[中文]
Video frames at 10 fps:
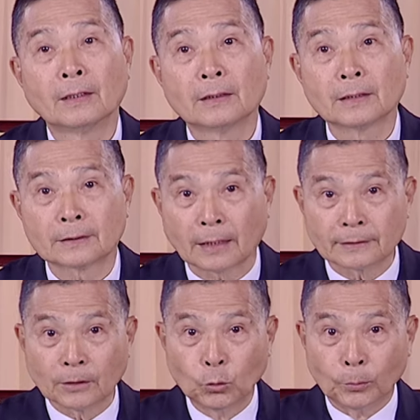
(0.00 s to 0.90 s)
那当
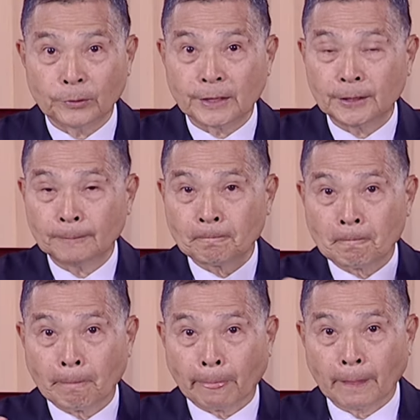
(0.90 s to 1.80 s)
下父母亲，
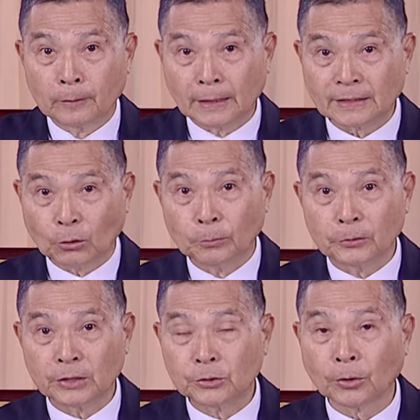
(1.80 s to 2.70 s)
当下父母
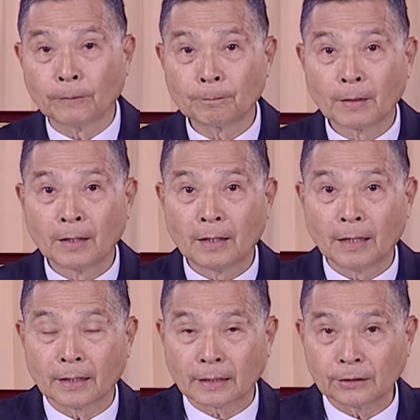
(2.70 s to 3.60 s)
亲就
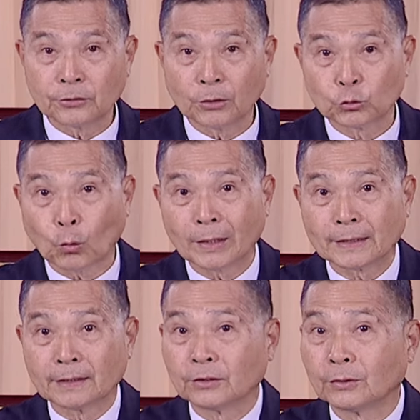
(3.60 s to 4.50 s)
啊开始要抓
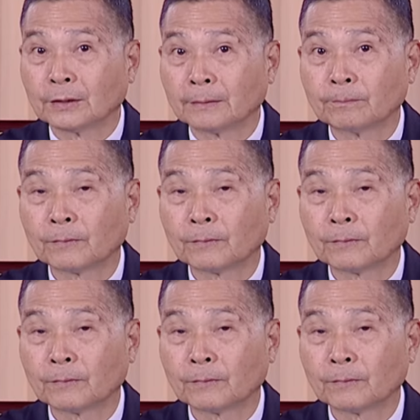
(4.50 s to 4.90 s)
这个人，